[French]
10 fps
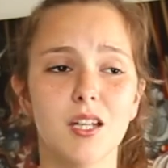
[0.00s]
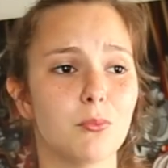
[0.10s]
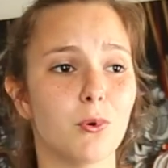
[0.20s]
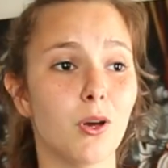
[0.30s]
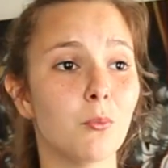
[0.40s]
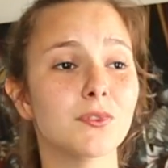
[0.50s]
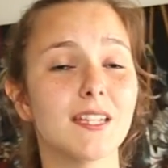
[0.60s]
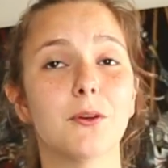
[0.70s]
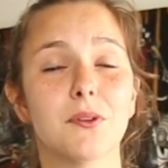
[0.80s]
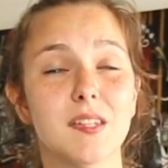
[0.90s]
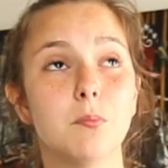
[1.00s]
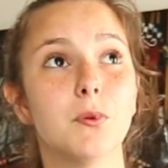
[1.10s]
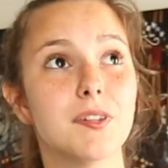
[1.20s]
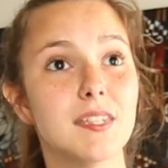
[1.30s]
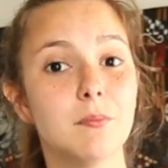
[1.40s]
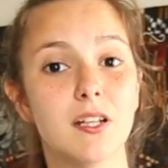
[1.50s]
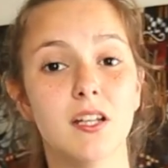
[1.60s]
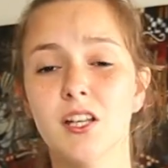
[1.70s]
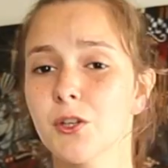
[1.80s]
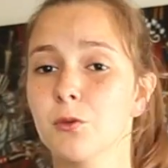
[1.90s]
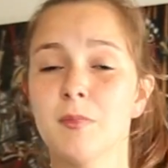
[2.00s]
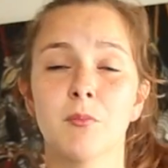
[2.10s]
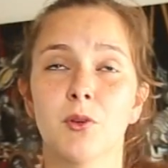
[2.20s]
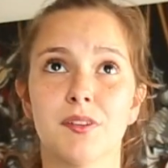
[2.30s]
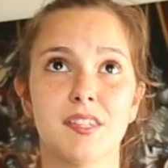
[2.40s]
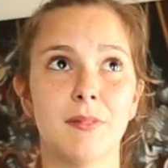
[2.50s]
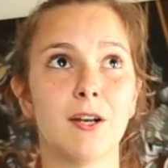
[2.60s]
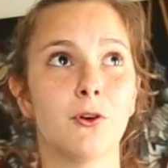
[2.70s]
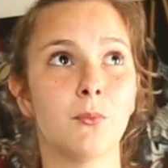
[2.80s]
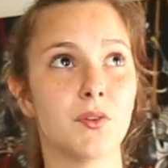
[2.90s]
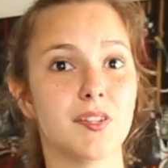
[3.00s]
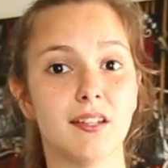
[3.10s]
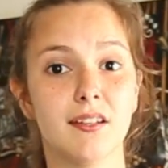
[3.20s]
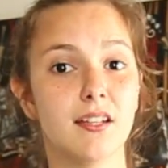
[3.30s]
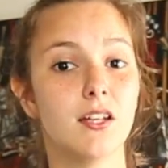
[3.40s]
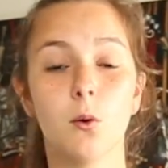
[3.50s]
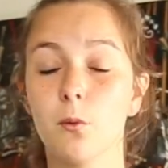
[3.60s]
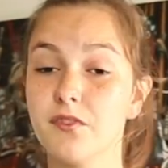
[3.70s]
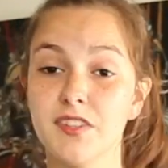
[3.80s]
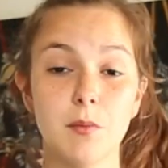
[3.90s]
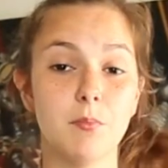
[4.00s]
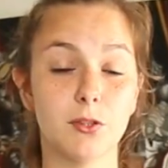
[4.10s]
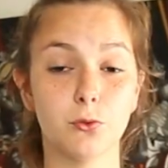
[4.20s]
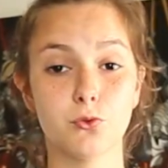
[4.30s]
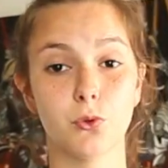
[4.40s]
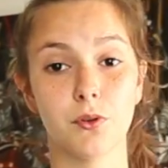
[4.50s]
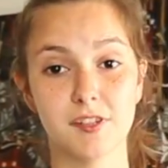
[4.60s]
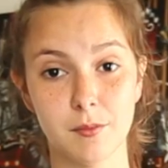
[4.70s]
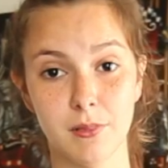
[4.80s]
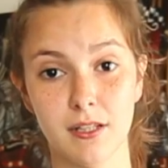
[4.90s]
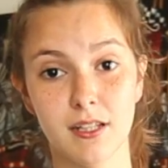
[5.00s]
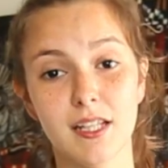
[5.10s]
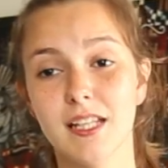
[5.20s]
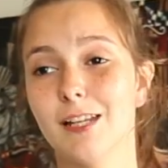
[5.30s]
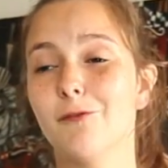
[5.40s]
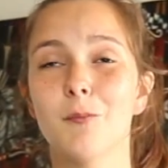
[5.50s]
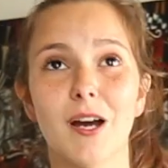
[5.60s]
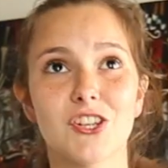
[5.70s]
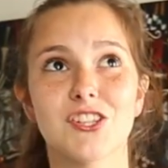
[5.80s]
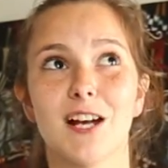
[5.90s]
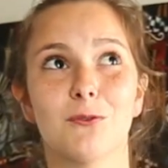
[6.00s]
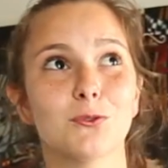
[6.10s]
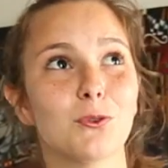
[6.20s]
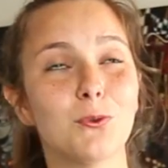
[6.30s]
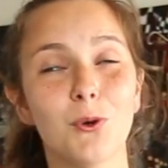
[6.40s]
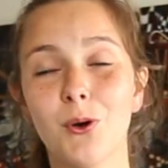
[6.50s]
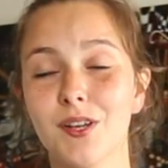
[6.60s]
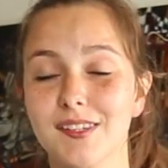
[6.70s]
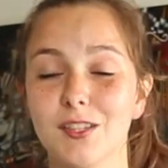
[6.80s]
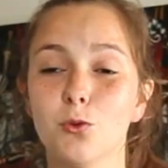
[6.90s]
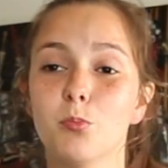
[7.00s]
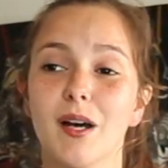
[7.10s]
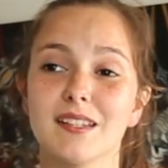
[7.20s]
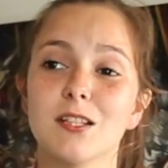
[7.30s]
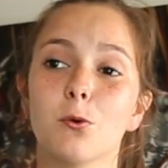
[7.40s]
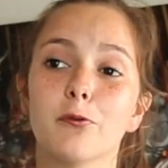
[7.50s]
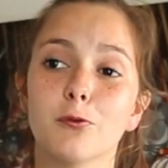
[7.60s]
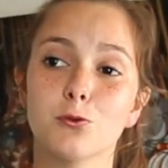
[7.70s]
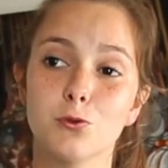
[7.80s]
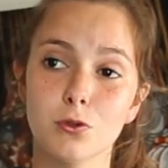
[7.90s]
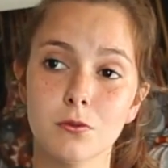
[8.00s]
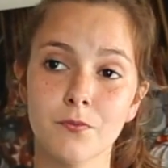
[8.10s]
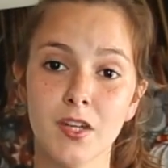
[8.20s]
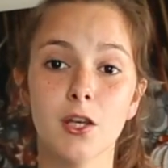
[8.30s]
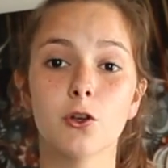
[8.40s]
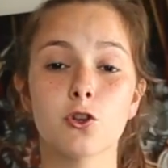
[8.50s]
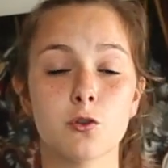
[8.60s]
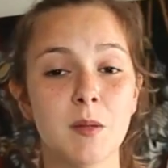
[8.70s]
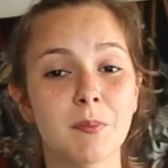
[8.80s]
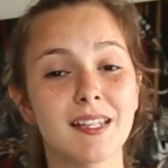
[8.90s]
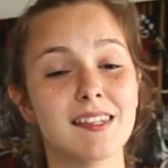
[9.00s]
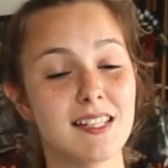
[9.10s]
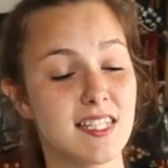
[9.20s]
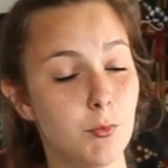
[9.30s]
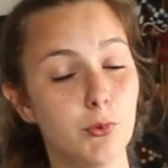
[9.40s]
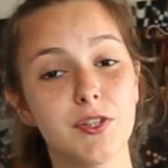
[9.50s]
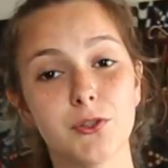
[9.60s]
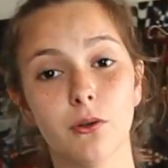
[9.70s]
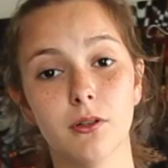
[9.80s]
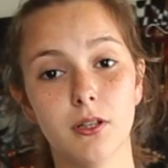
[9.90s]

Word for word: pour leur montrer que c'est possible, que même quand c'est mal commencé, on finit pas toujours en cible. Il faut marcher à contre-courant et c'est tout parti confondu que je méprise les dits puissants.